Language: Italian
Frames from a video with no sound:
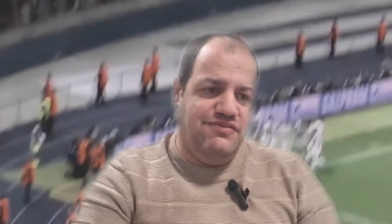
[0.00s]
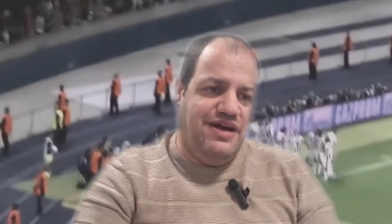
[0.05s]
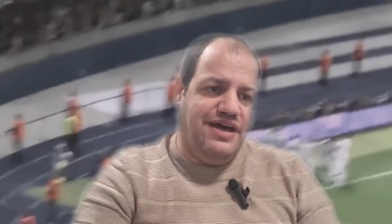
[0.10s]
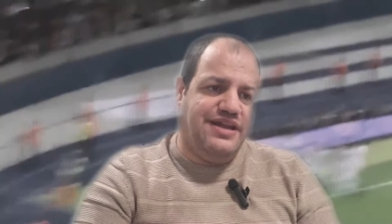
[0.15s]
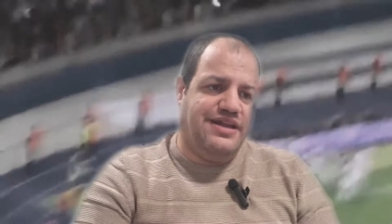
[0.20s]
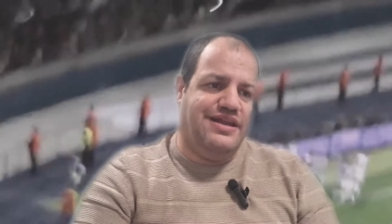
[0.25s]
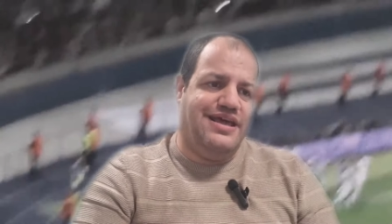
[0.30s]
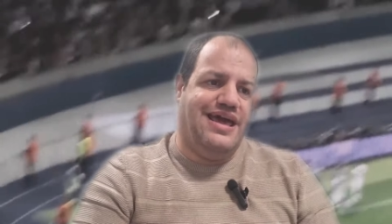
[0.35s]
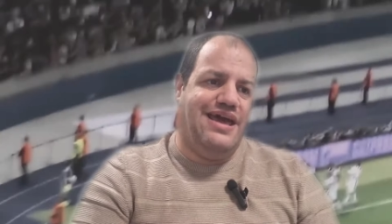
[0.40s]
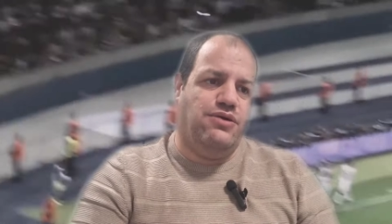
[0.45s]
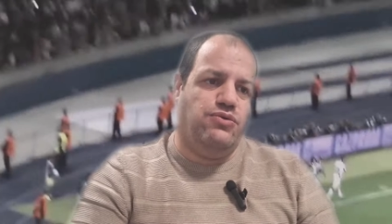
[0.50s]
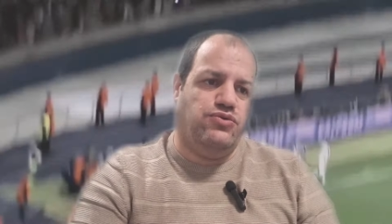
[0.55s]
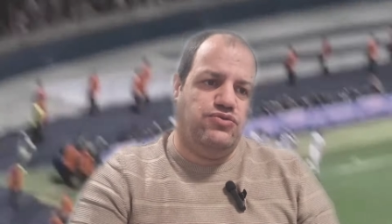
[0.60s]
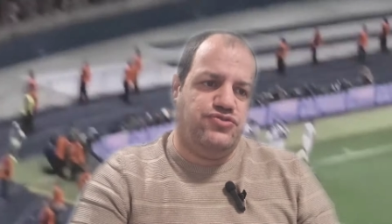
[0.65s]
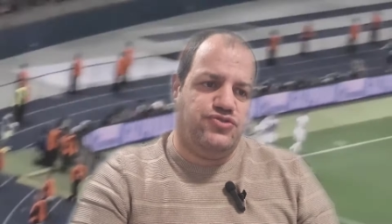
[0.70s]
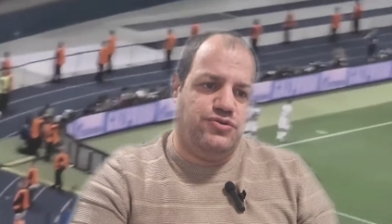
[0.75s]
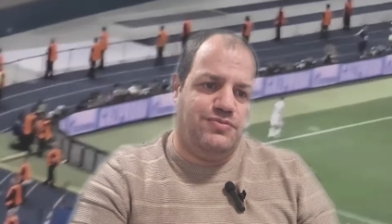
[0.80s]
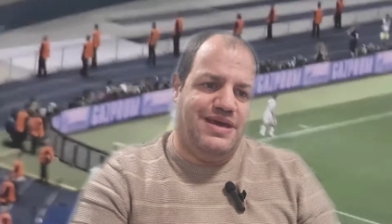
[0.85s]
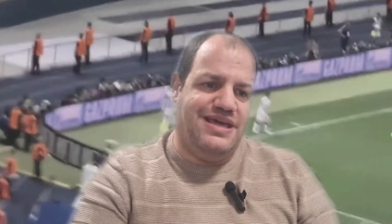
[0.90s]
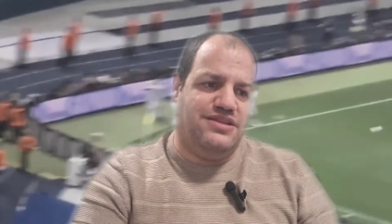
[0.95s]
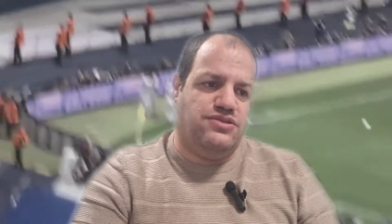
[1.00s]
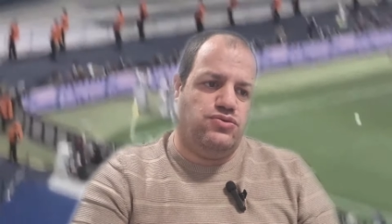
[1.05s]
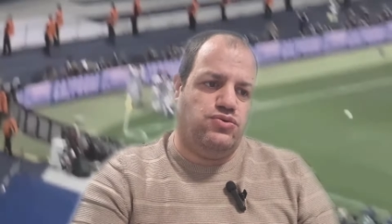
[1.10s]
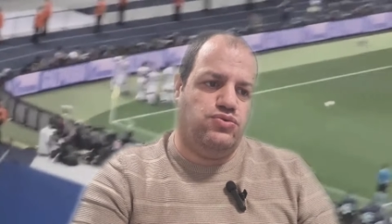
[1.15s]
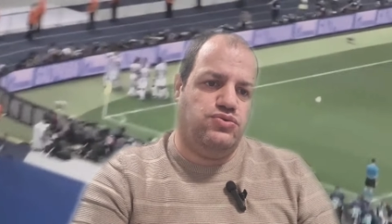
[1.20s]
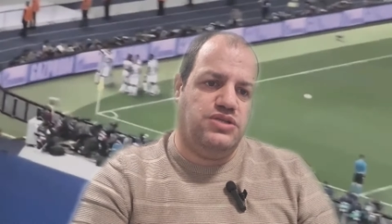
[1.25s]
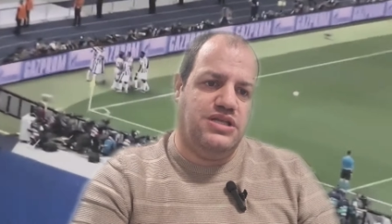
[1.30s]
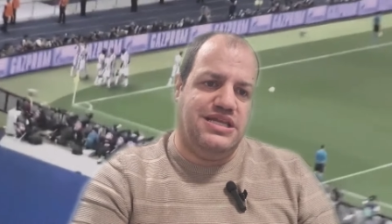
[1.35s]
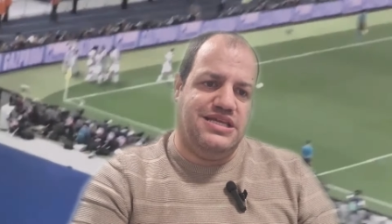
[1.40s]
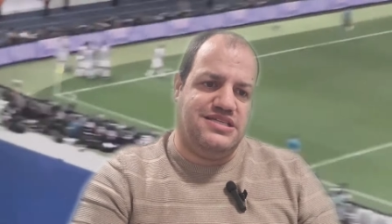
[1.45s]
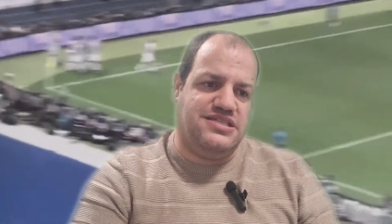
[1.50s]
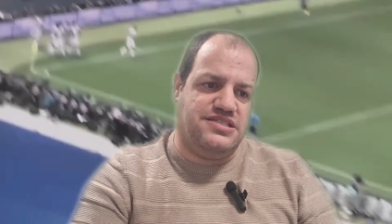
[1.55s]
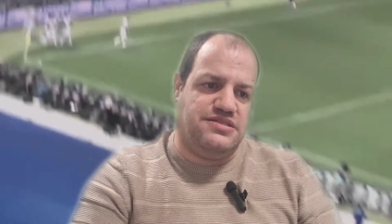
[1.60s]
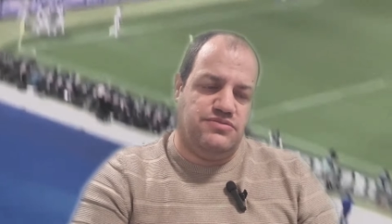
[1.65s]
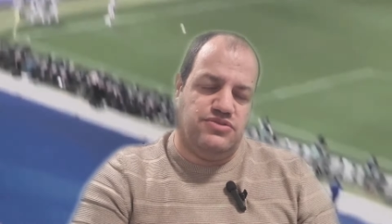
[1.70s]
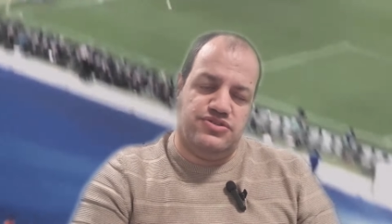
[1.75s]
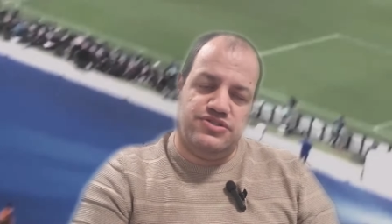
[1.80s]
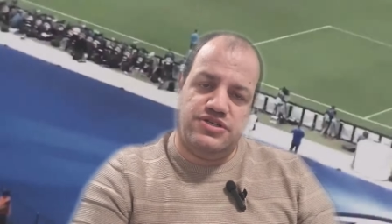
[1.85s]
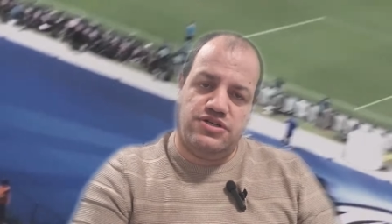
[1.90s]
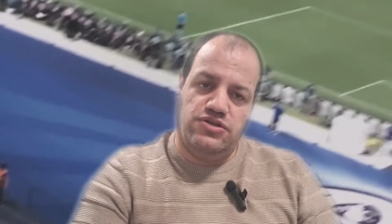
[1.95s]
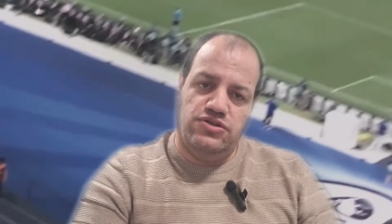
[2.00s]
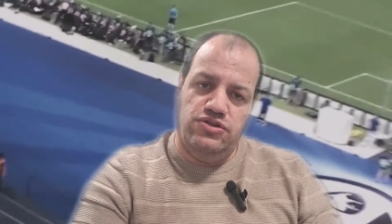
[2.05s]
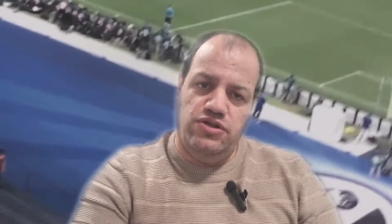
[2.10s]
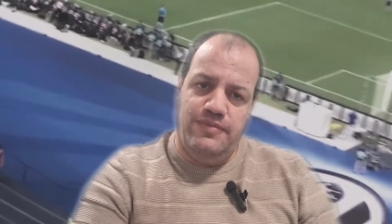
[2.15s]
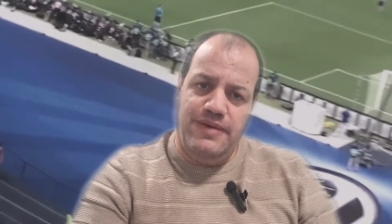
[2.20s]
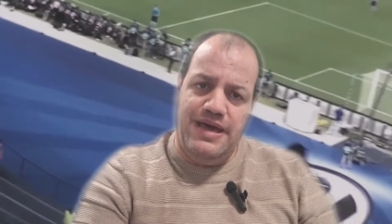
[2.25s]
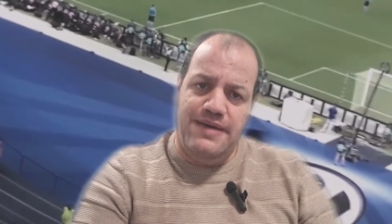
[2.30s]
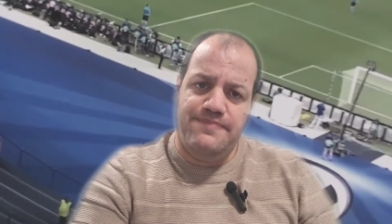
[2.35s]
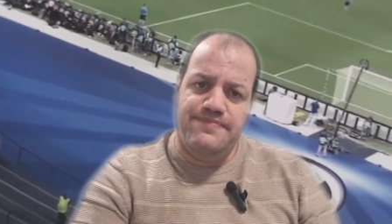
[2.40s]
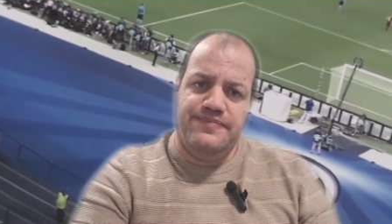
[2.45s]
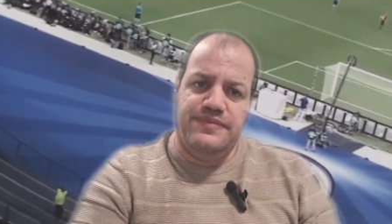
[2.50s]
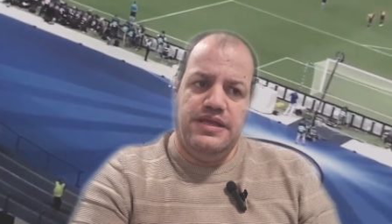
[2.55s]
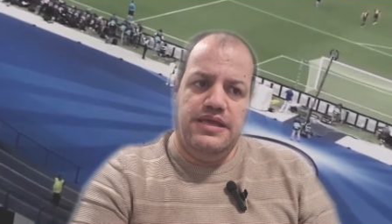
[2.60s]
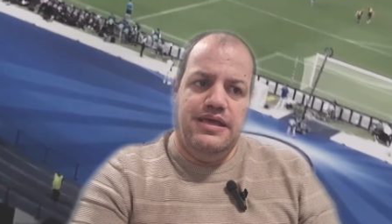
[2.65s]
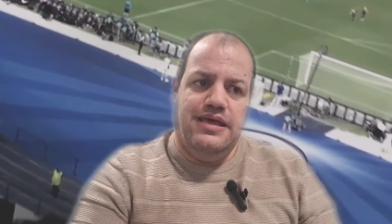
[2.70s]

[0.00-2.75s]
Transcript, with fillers: il VAR è uno strumento utilissimo secondo me